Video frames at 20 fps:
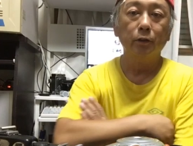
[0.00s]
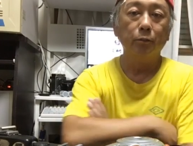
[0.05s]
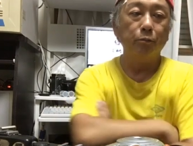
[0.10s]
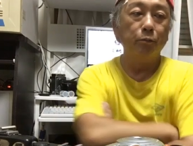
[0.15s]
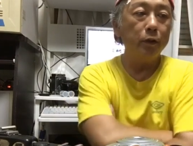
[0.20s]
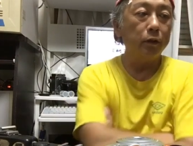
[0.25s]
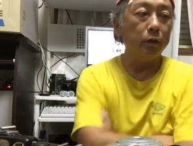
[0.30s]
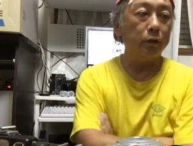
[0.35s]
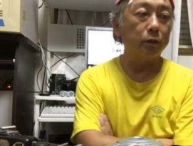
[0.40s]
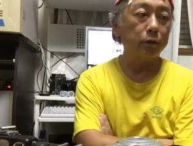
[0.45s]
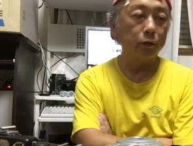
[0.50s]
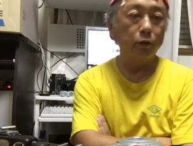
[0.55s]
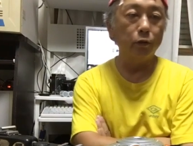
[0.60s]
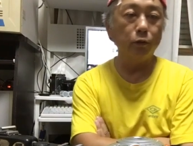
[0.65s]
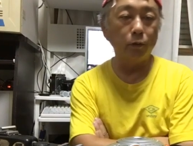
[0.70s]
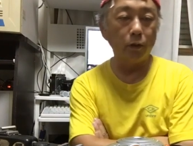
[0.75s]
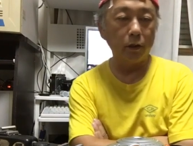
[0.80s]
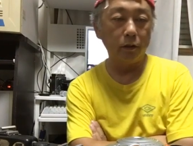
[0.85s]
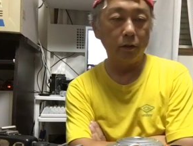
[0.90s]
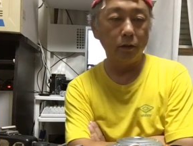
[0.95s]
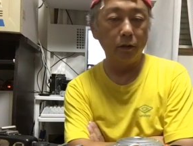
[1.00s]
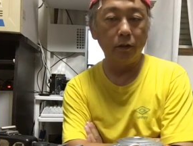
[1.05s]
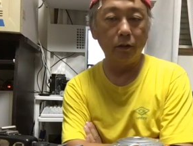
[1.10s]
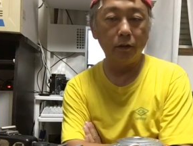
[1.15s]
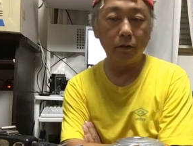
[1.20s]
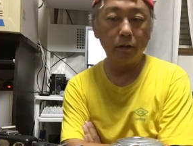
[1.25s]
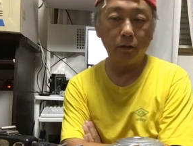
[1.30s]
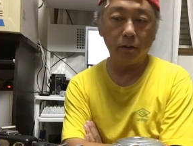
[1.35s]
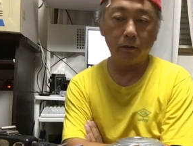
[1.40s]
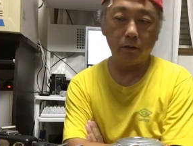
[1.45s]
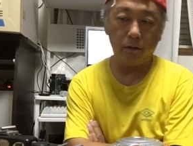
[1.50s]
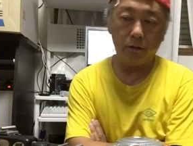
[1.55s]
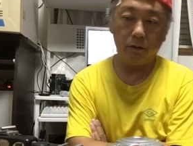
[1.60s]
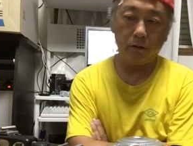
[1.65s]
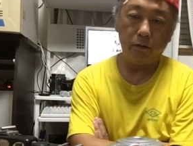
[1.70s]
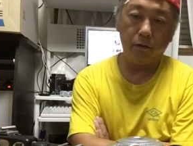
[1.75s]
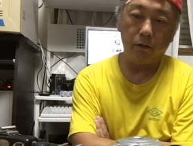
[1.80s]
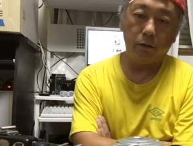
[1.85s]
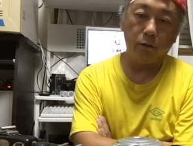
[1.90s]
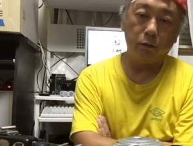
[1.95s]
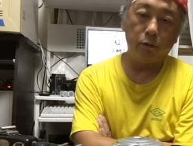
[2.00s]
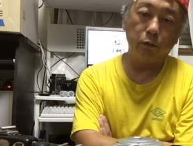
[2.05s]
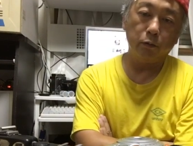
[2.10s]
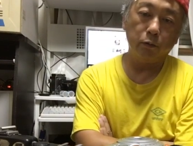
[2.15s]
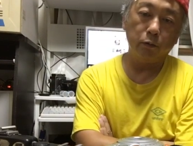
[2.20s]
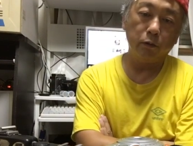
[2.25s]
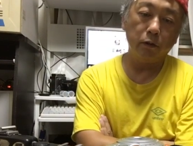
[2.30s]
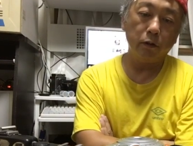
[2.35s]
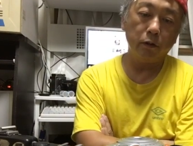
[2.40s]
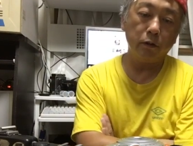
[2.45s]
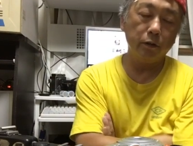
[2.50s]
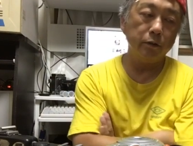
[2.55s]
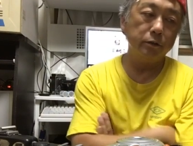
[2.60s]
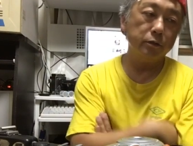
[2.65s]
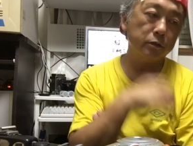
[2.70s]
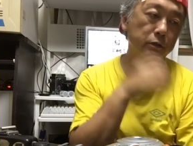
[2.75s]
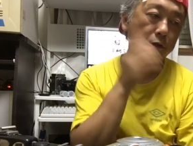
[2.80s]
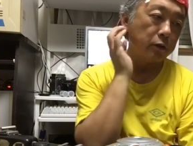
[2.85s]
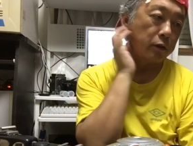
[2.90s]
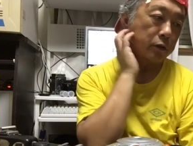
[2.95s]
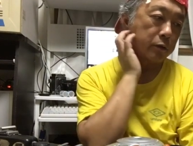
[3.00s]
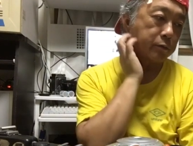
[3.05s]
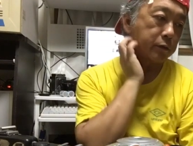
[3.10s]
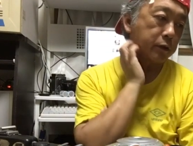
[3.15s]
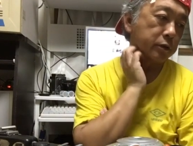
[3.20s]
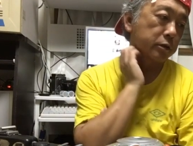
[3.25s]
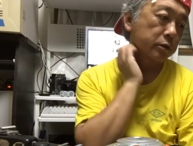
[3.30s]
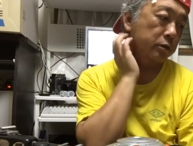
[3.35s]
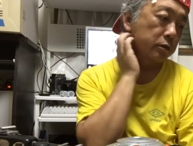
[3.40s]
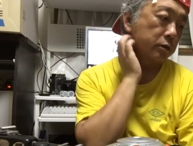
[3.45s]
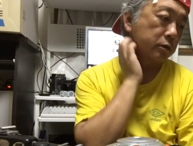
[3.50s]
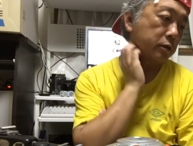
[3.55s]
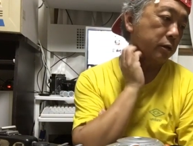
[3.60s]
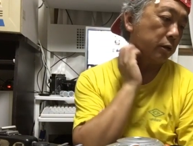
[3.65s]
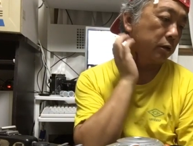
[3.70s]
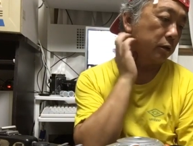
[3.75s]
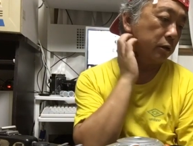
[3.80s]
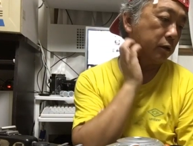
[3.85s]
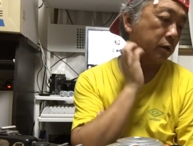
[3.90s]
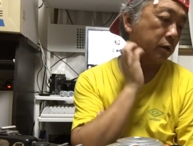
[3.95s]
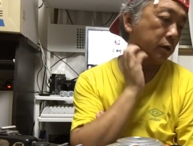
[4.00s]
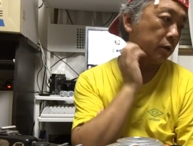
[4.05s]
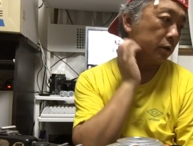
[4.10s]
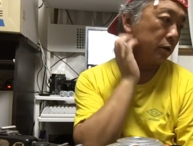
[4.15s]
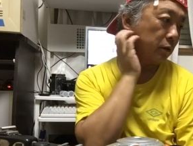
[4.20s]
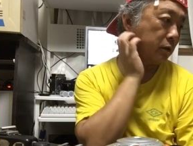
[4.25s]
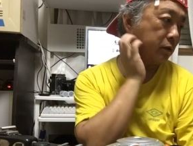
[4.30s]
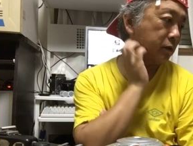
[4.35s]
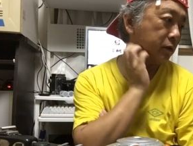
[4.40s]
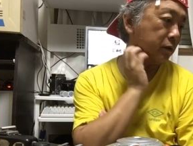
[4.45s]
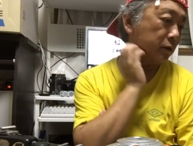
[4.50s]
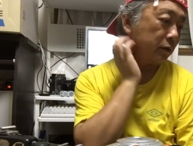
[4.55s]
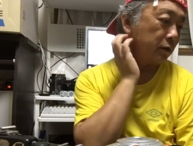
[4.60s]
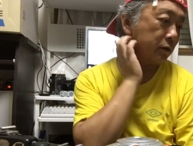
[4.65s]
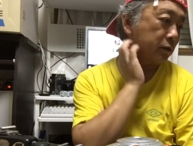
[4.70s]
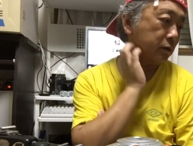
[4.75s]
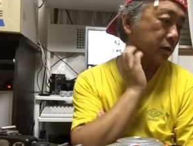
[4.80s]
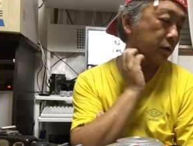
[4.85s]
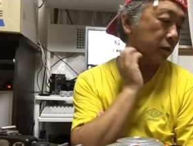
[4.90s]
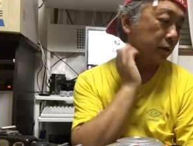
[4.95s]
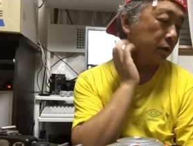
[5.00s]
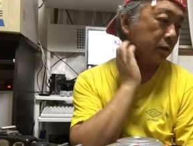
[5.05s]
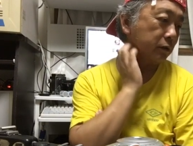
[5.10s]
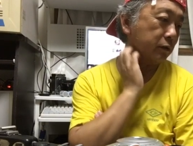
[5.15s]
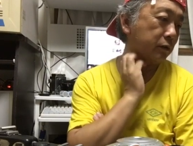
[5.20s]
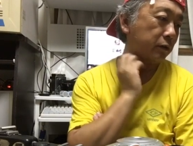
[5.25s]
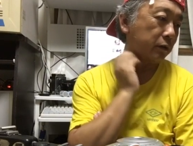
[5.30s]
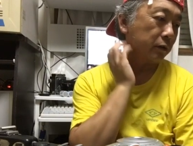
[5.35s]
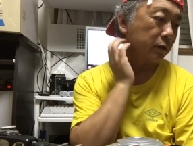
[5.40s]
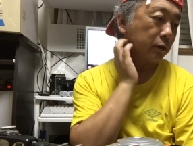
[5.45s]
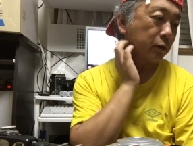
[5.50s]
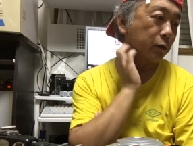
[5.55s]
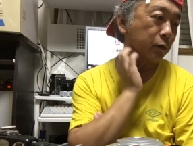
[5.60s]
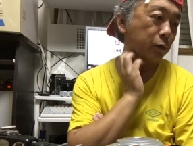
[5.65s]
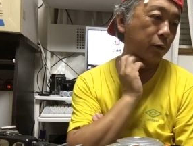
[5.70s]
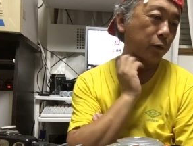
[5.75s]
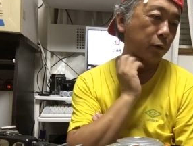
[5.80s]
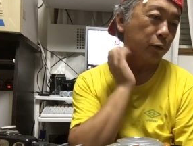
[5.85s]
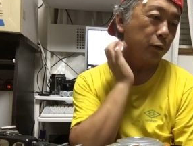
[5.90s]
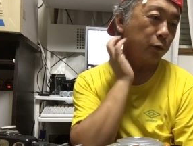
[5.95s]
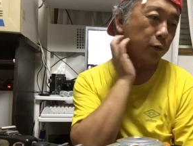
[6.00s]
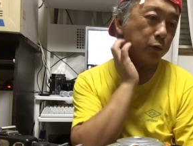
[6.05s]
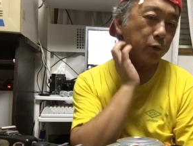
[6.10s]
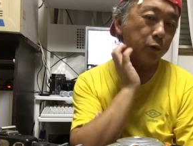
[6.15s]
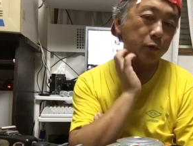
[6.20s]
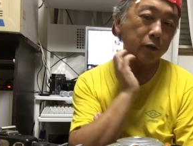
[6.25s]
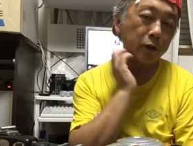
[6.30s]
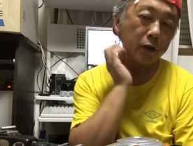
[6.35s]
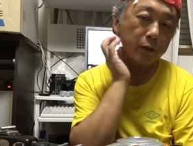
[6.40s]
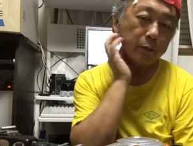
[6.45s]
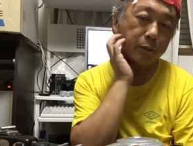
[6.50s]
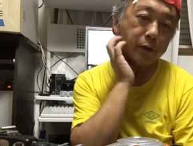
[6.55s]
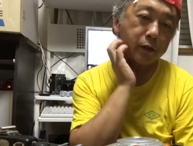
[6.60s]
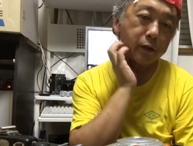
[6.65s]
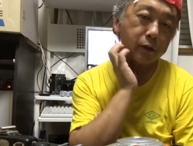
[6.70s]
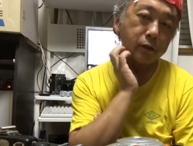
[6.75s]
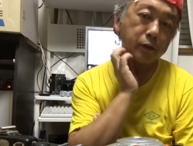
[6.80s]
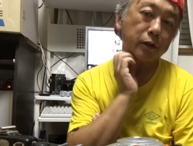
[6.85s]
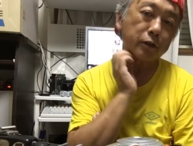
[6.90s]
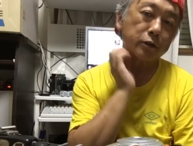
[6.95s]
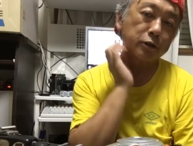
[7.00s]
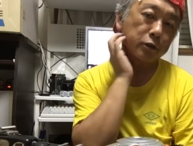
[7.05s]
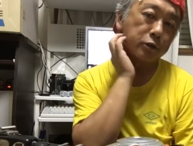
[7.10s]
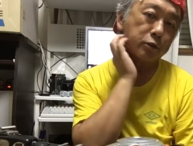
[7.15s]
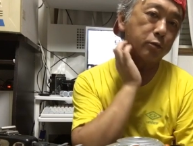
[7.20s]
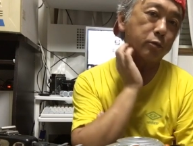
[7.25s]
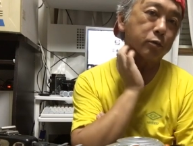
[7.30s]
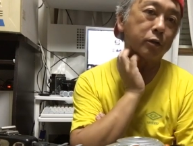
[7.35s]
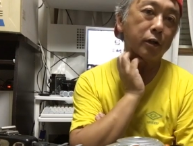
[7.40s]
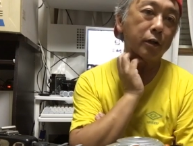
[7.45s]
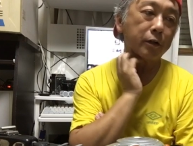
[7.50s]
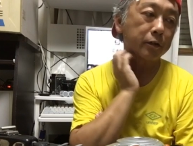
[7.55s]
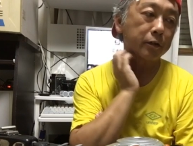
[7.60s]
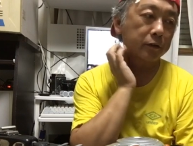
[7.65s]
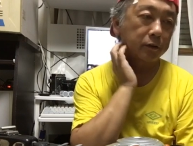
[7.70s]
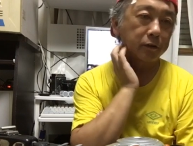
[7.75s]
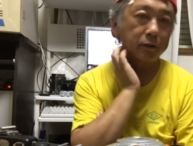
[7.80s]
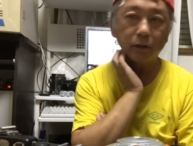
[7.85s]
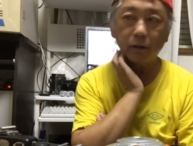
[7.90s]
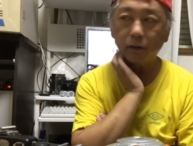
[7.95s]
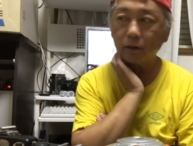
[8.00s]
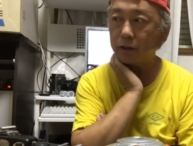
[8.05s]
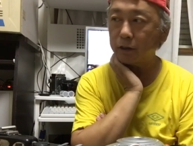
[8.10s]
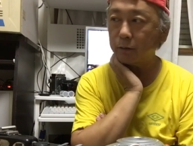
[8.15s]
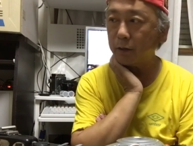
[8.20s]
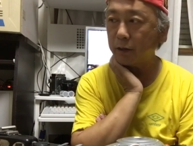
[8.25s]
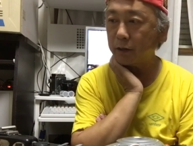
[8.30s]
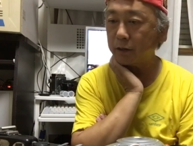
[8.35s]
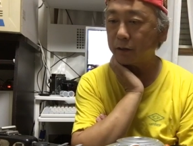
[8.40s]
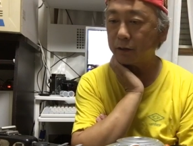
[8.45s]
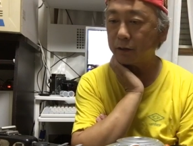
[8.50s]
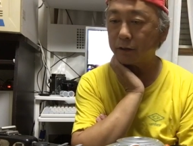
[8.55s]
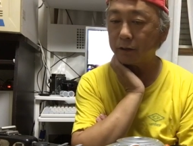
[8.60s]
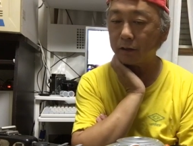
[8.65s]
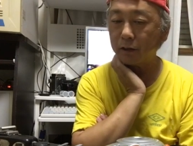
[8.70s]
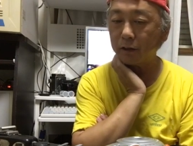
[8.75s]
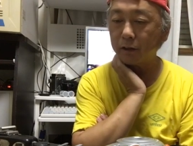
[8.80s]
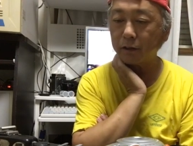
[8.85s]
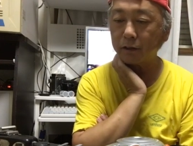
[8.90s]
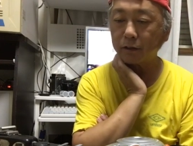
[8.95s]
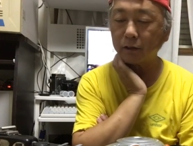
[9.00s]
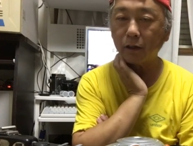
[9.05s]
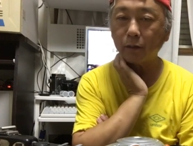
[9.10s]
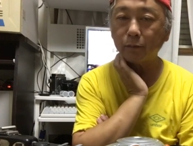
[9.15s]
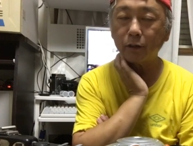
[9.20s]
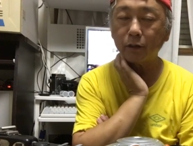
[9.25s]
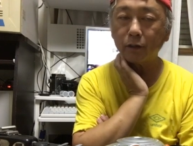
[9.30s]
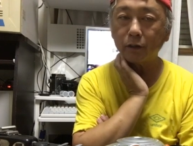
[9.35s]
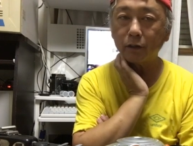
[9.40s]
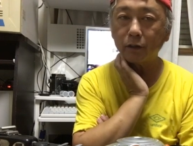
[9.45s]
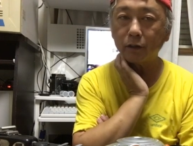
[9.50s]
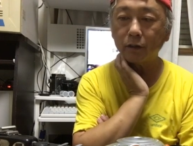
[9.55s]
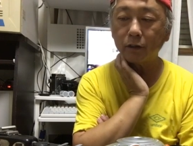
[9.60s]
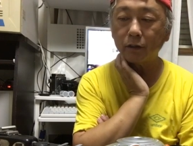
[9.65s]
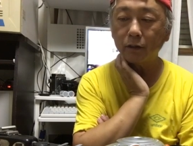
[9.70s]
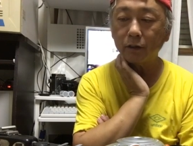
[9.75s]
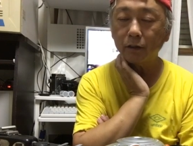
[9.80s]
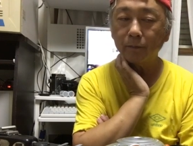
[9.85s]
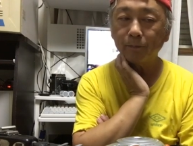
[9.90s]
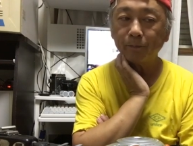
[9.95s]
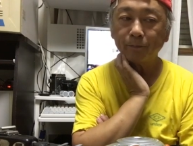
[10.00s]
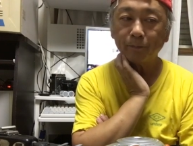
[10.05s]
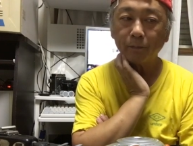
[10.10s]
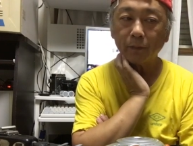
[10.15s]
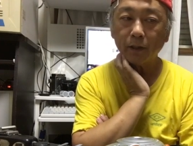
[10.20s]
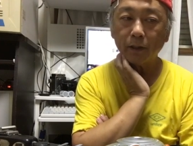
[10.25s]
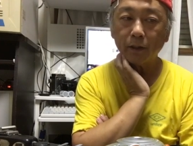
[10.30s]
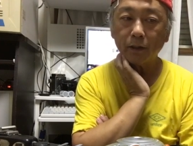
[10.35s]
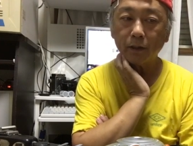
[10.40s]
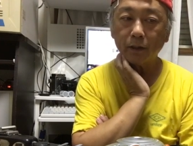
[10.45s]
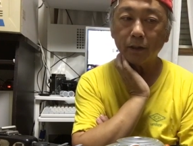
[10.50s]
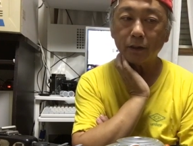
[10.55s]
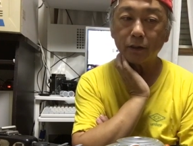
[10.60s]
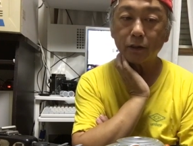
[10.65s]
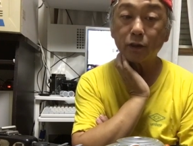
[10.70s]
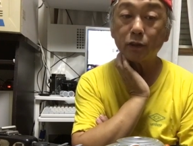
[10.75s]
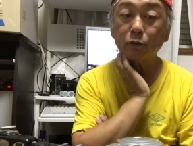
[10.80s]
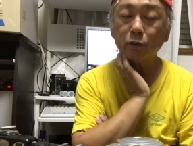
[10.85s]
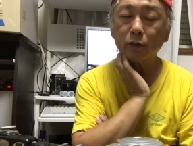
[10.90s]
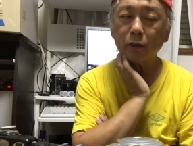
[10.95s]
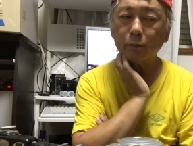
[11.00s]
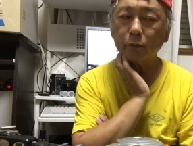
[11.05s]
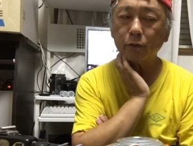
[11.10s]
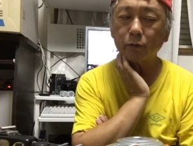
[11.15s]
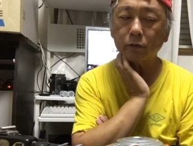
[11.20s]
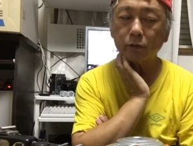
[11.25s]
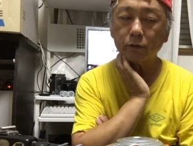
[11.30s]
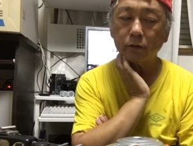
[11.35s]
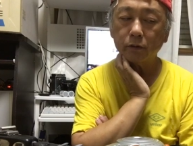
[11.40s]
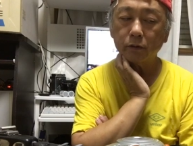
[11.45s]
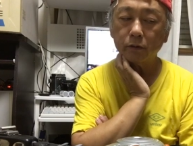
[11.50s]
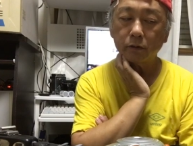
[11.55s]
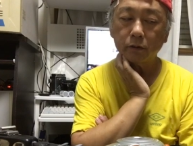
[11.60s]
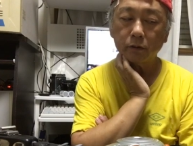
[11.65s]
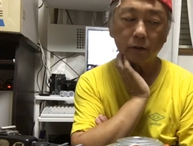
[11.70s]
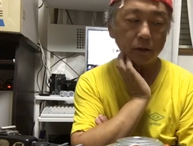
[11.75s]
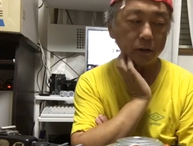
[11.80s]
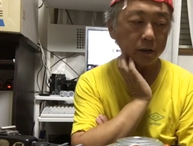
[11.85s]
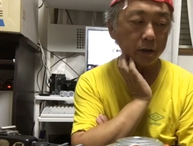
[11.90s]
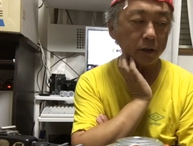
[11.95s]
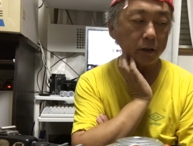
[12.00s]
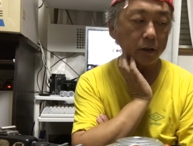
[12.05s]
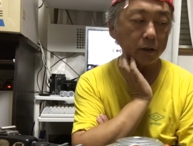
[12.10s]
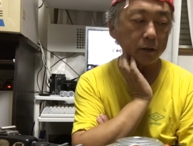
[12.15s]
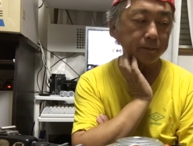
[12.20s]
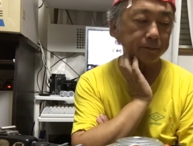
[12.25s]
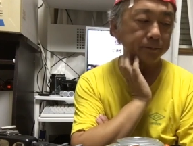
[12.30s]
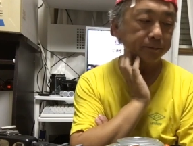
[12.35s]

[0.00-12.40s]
まあ、今日は、えー、こんな感じになります。で、このカメラたちを買ってしまったがために、えー、必要なものが